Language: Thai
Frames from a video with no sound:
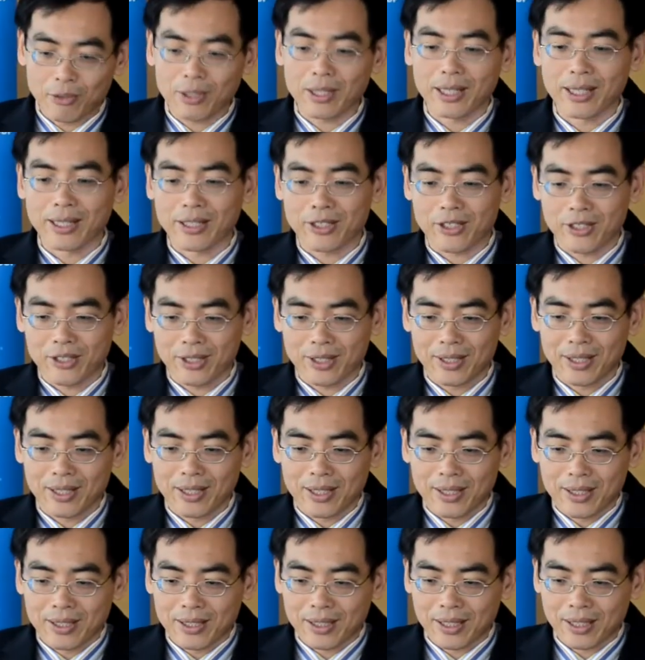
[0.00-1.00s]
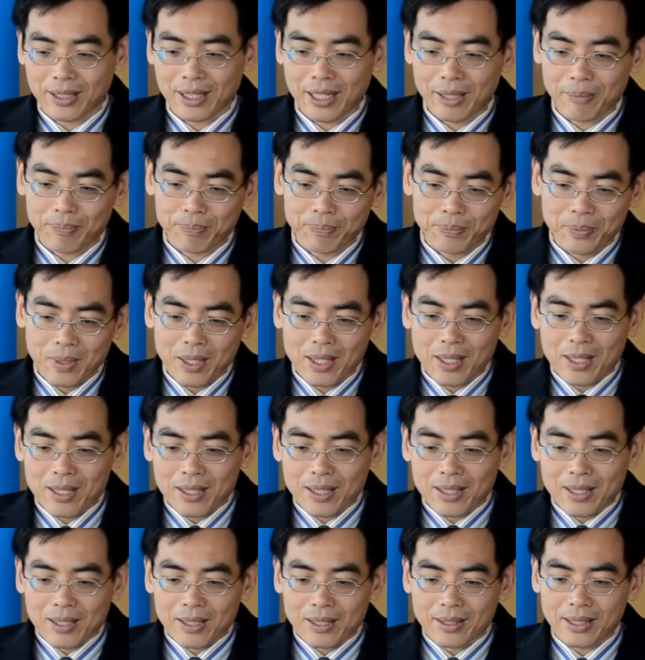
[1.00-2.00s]
coverage นะครับ
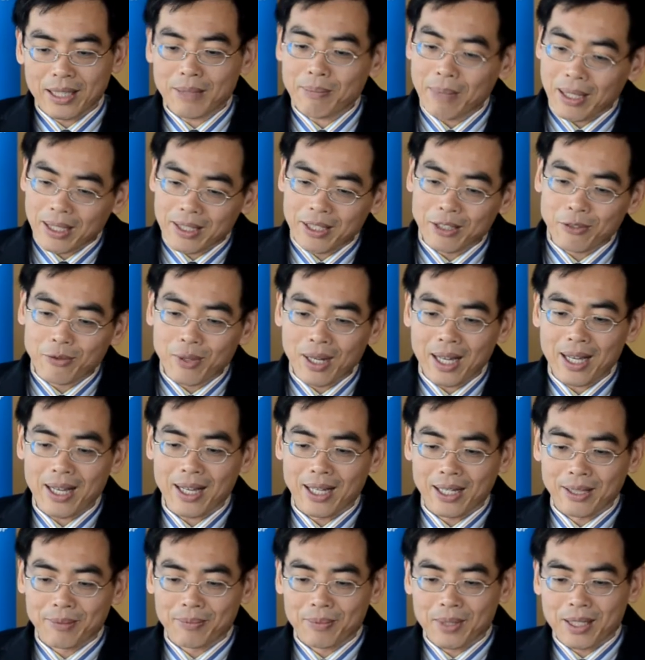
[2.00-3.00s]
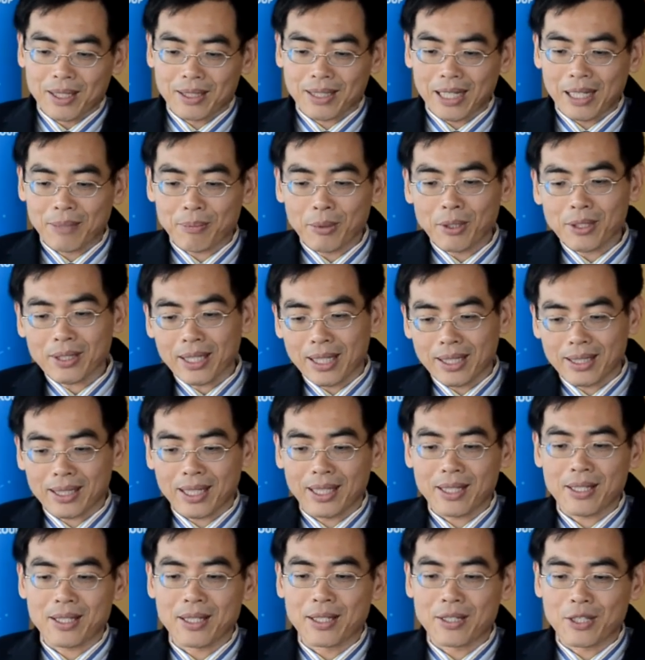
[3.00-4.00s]
นั่นหมายถึงว่าการป้อง
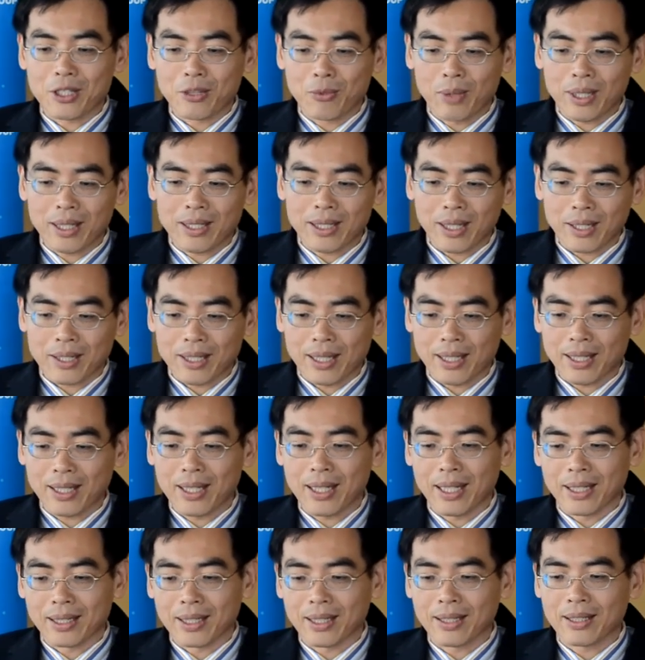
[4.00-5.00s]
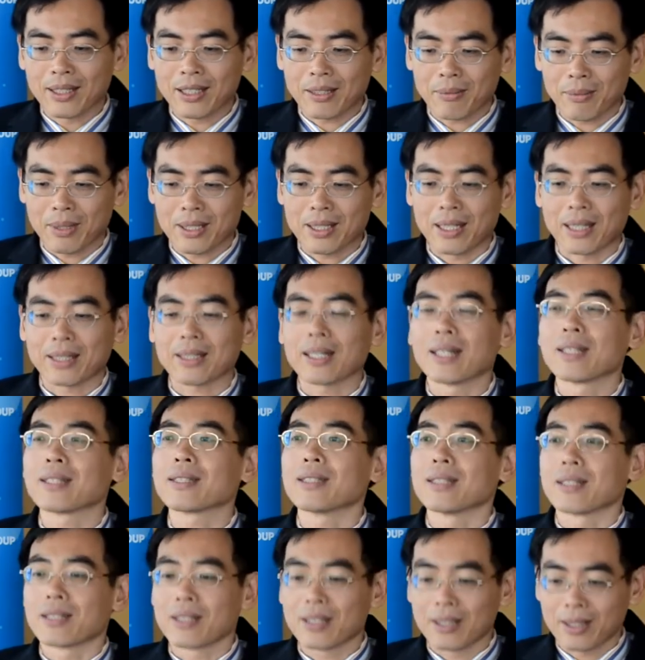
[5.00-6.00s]
กันการเสียชีวิตจากสาเหตุ อันเนื่องมาจาก
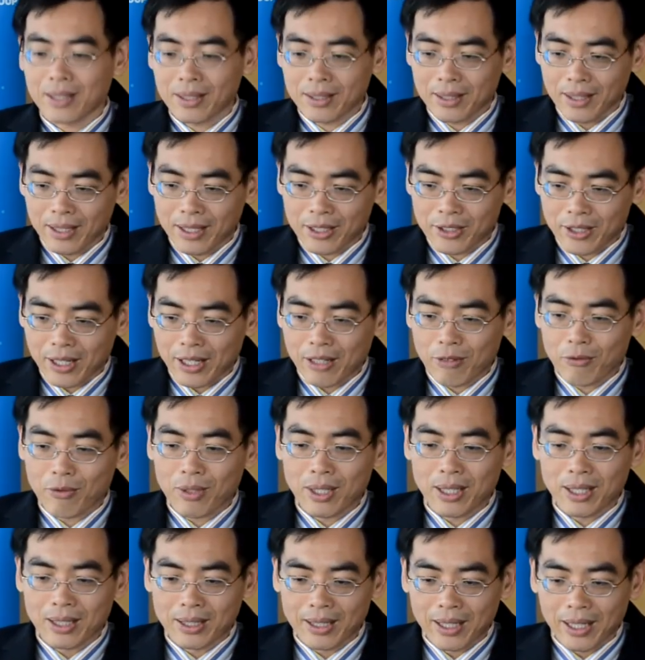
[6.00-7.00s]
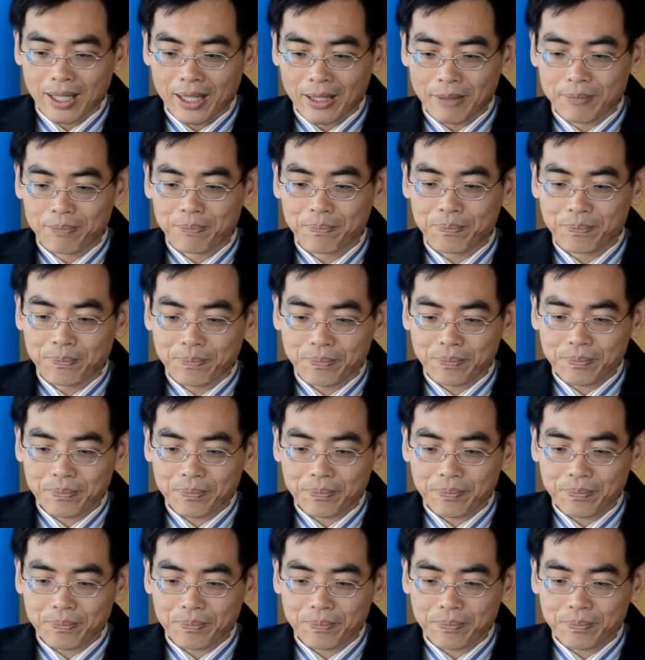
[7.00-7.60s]
การติดเชื้อ HIV เนี่ย